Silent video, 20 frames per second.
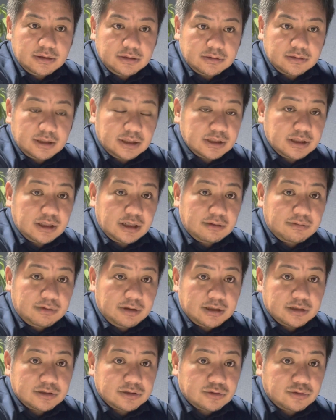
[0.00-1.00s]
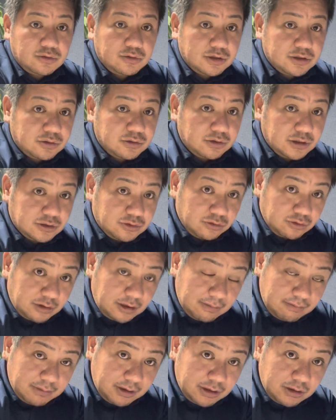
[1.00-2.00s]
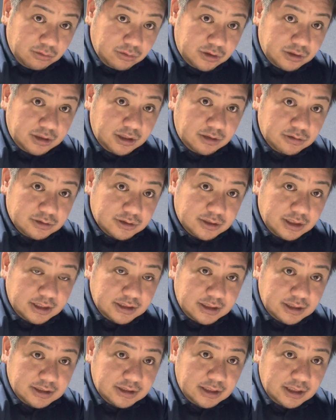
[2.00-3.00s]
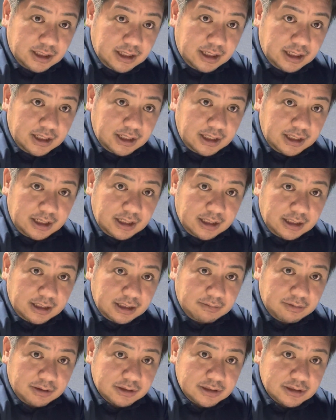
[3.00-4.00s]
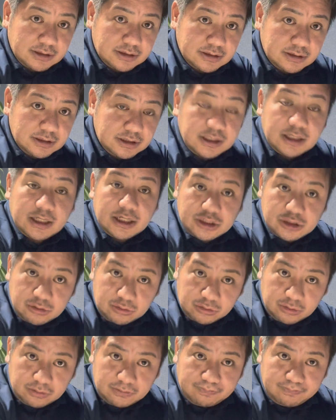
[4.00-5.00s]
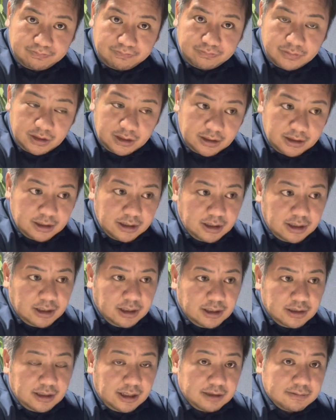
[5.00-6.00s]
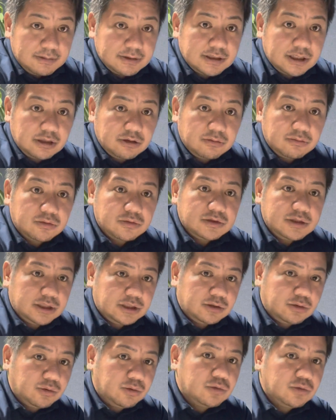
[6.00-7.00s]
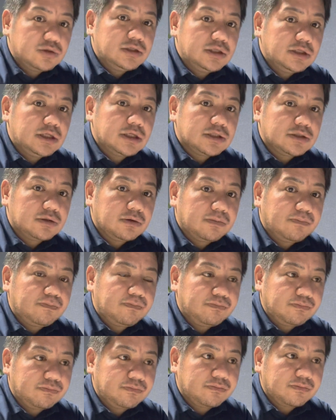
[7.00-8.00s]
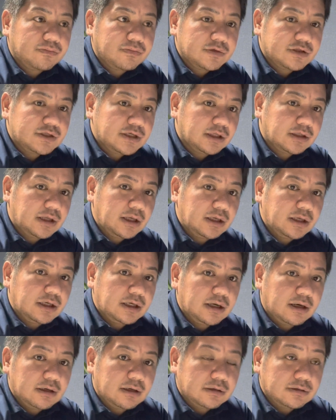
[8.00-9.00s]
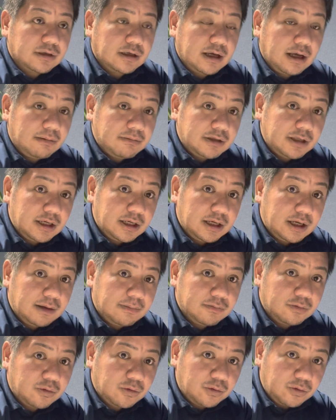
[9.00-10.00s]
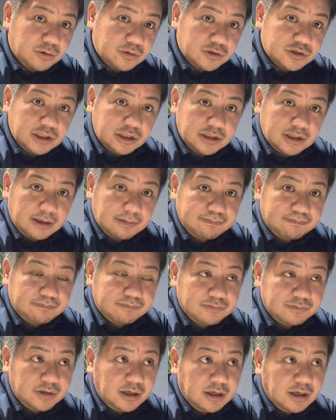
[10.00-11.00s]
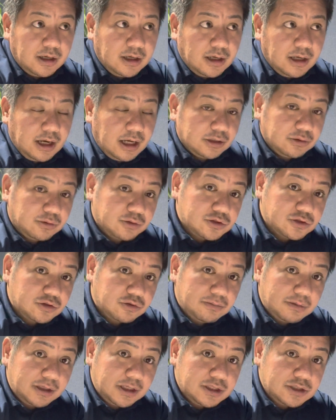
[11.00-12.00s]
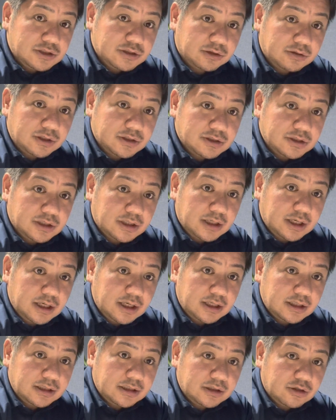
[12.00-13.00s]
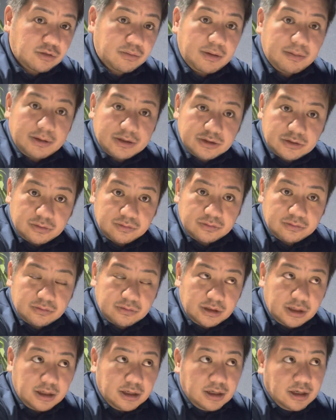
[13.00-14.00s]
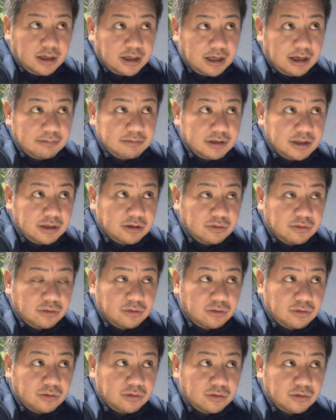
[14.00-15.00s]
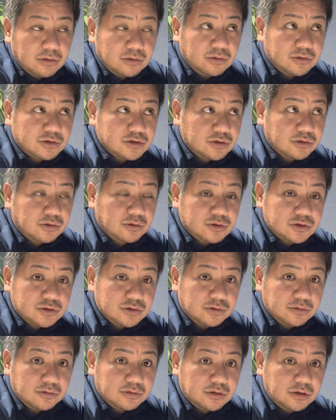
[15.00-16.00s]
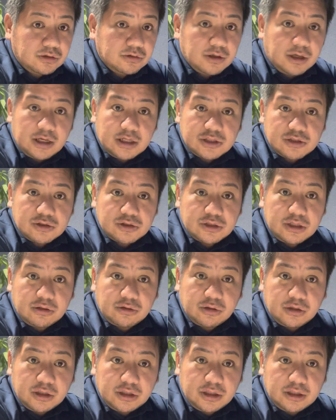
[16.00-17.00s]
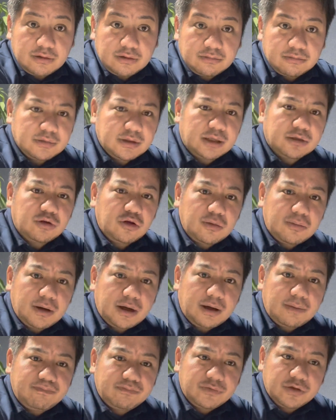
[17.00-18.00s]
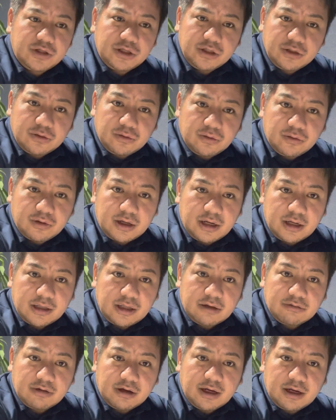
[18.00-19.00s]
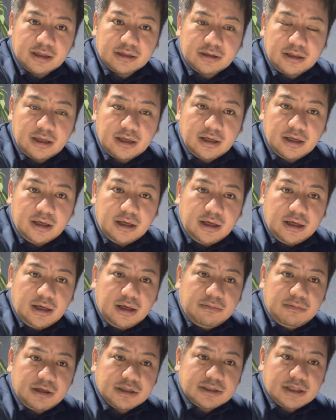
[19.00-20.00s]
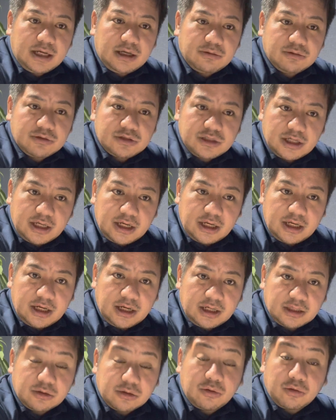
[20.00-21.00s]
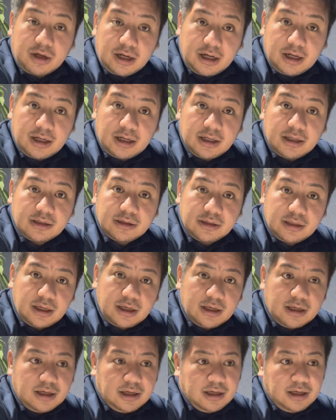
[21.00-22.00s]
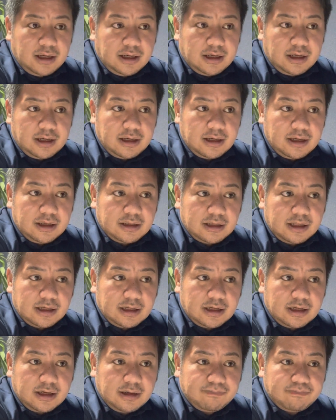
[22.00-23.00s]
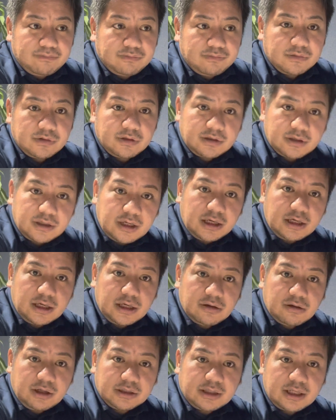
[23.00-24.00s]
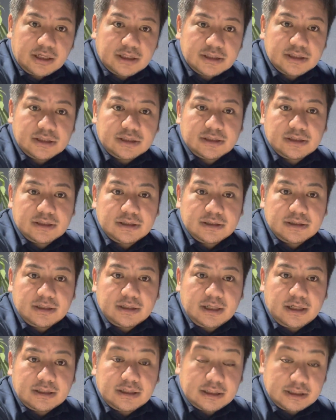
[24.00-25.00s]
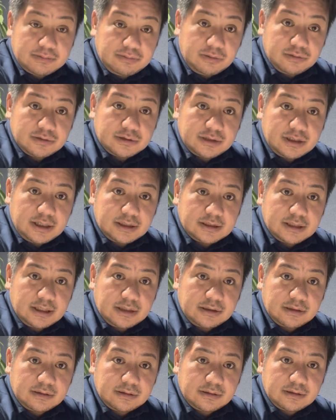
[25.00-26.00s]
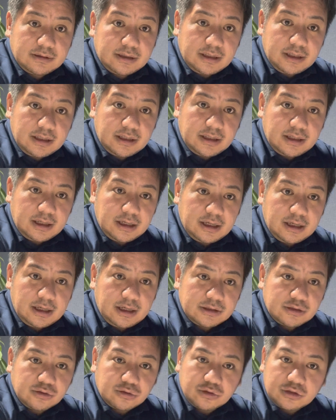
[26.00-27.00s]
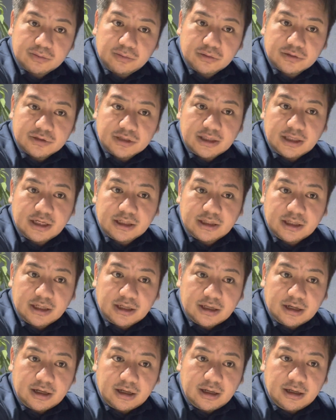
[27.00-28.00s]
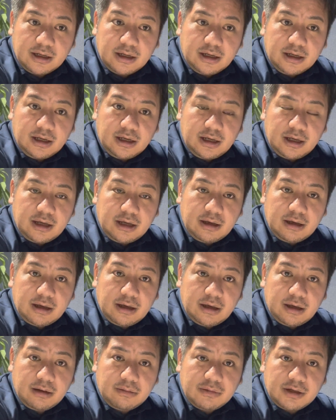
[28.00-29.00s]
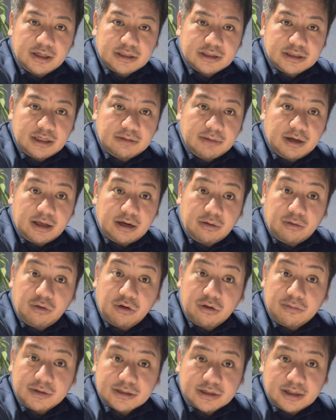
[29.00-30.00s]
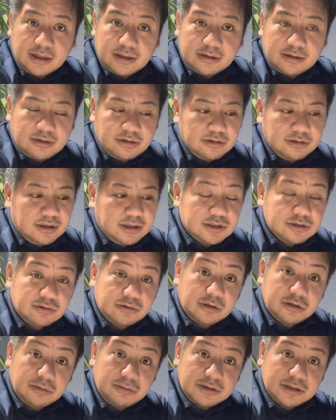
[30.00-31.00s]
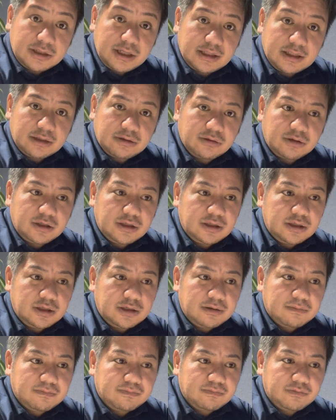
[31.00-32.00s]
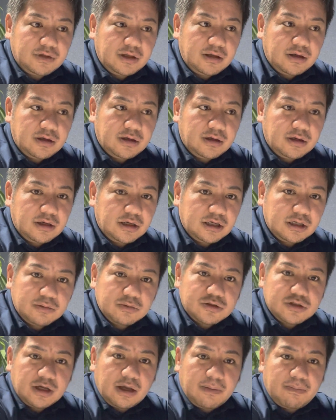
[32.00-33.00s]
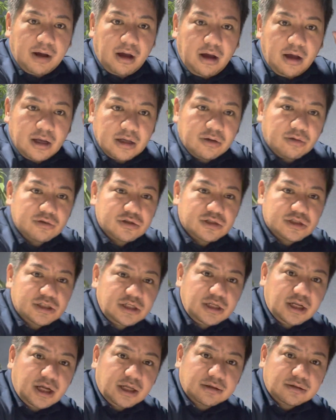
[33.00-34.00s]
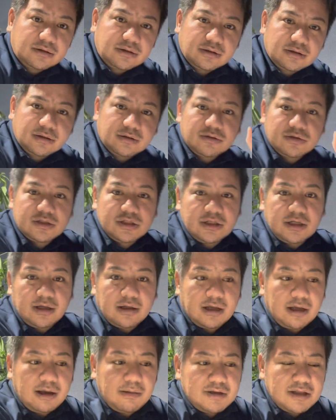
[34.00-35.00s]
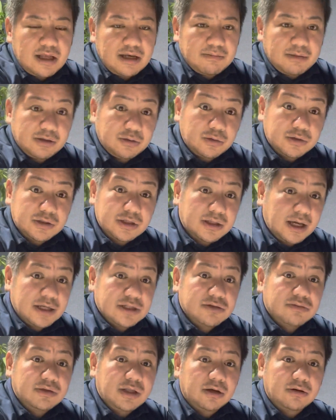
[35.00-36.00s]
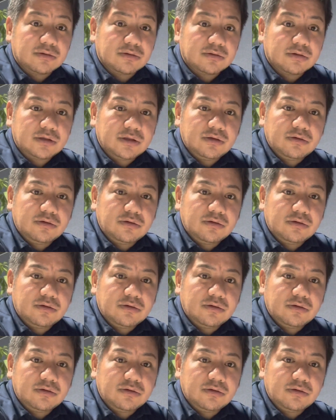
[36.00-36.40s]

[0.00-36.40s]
なぜならば、それはそれでその現場で起きている最前線で彼がやらなければいけない仕事、ね、でありますけども、じゃあ同時にですよ、うん、じゃあ天気が悪くて雷がゴロゴロしてきた、ね、あどうしよう、まあ、練習はとりあえず1回止めましょう、ね、雷ゴロゴロどうしようどうしようっていう話をしてるときに、例えば銀行から電話があって、皆さん、あの支払いがとか、ねえー、何か経営の新しい、えー、じゃあスポンサーさんがね、えー、ちょっとスポンサーになりたいから、えー、宮城さん今から来れますかっていう話を例えばされたときにね気持ちがやっぱああこっちいいなこっちいいな雷まあどうせ大丈夫だろうってい